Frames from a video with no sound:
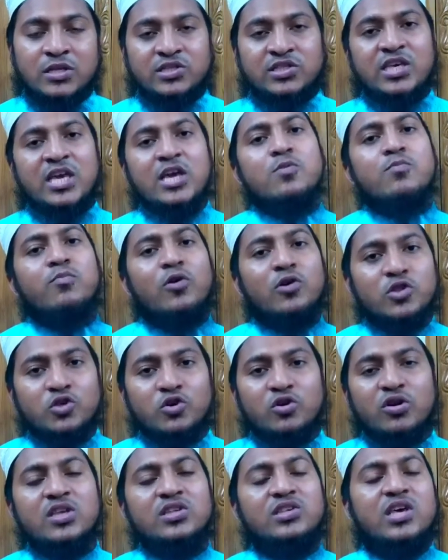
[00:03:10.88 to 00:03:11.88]
যে
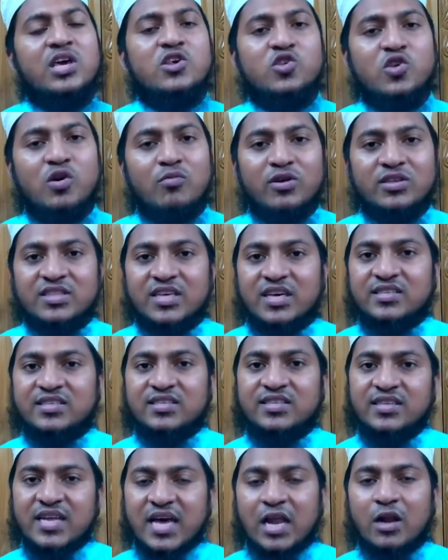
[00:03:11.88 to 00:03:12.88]
বছরে যে সময় তার
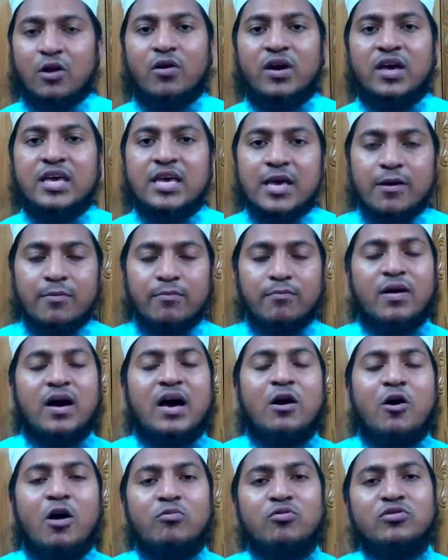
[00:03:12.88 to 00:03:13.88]
সিরিয়াল হয়
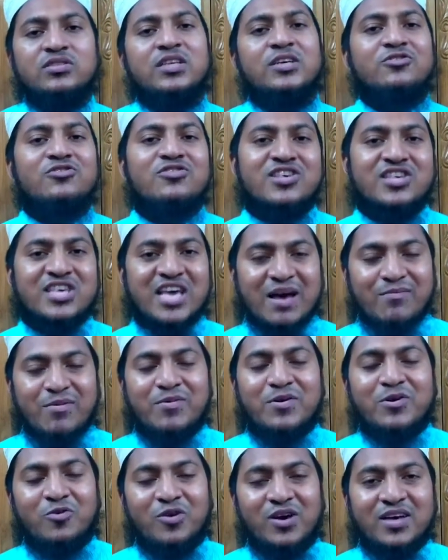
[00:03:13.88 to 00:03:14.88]
বা অবস্থা যদি
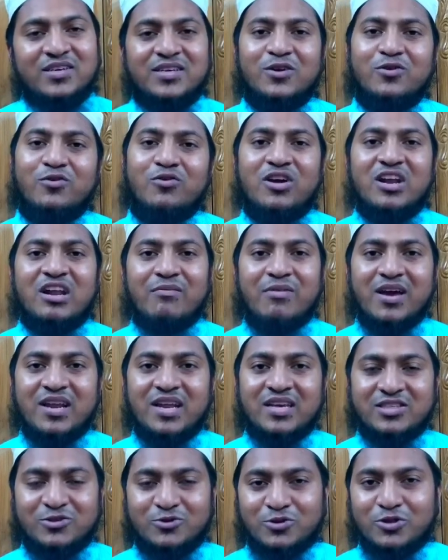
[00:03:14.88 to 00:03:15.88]
স্বাভাবিক হয়ে যান করোনা
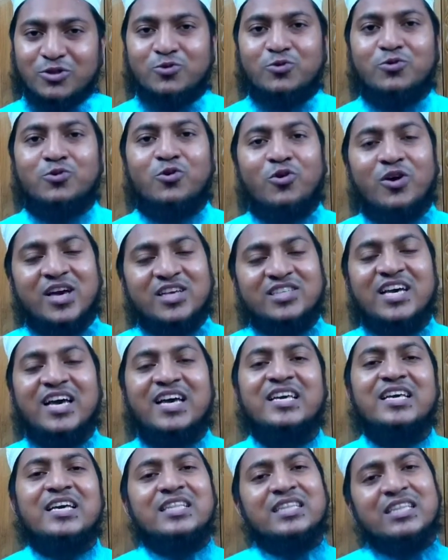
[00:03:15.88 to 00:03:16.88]
ভাইরাস যদি দূর হয়ে
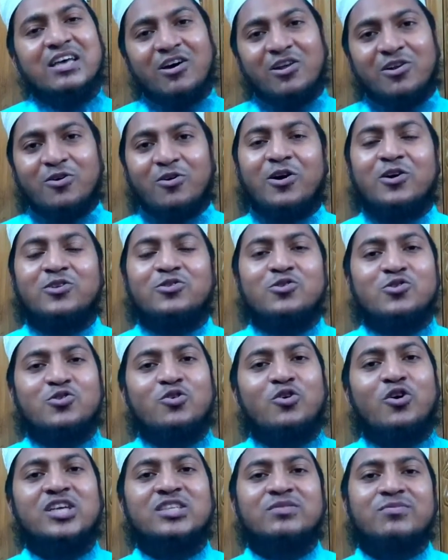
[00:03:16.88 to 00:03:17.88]
যায় তাহলে হয়তো
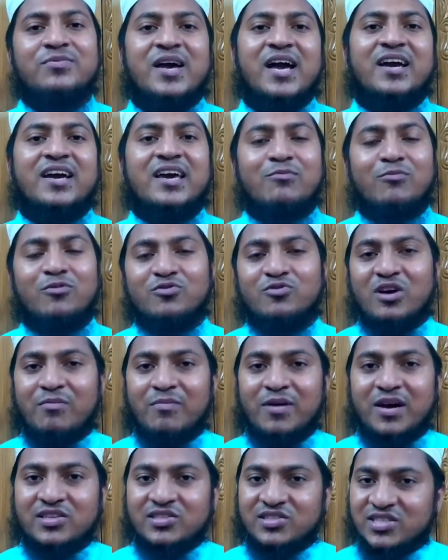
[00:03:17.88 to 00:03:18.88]
সহজভাবে আগের মতো
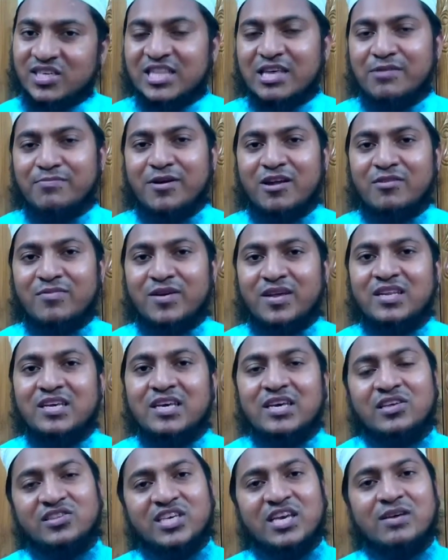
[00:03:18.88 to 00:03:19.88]
আবার যেতে পারবেন
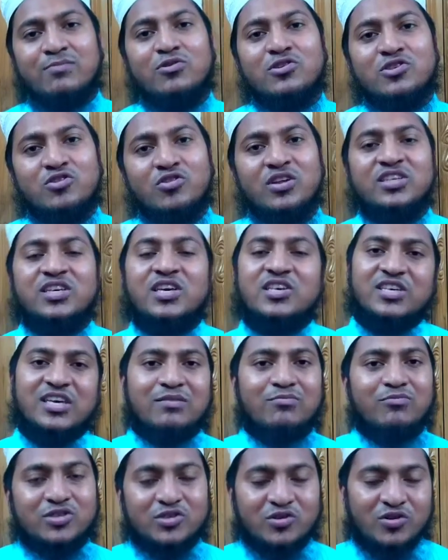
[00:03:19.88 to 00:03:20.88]
যে বছরই চাই
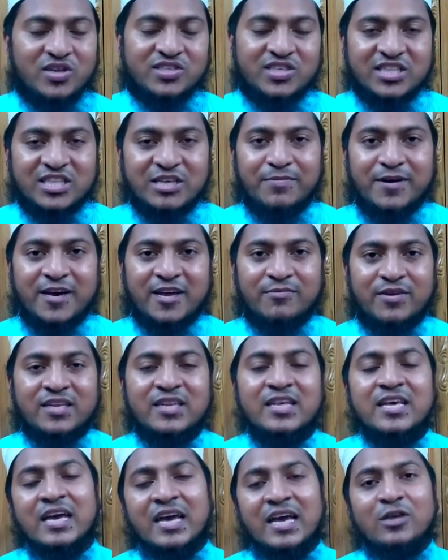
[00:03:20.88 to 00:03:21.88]
সেই বছরে যেতে পারবেন
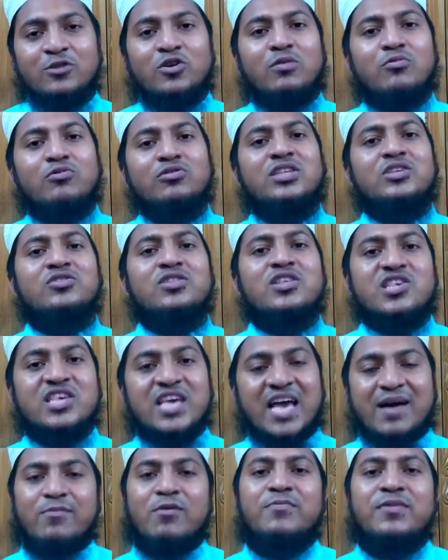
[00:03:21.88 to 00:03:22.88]
কিন্তু অবস্থা যদি
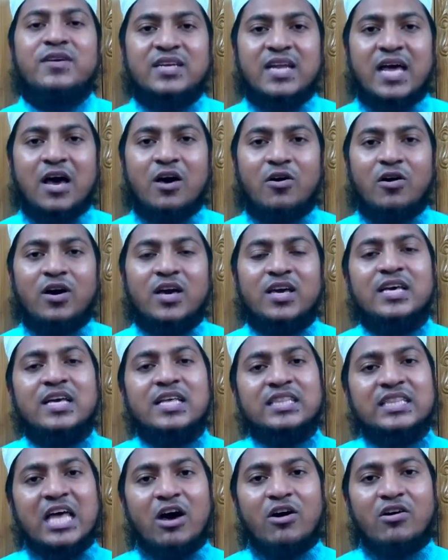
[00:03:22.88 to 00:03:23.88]
স্বাভাবিক না হয়
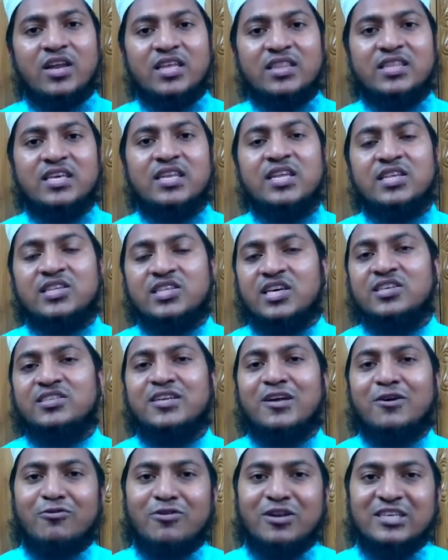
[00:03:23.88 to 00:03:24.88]
তাহলে তিনি
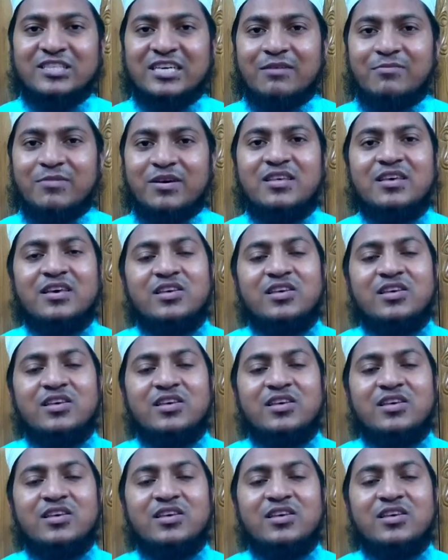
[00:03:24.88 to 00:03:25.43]
চেষ্টা করে যাবেন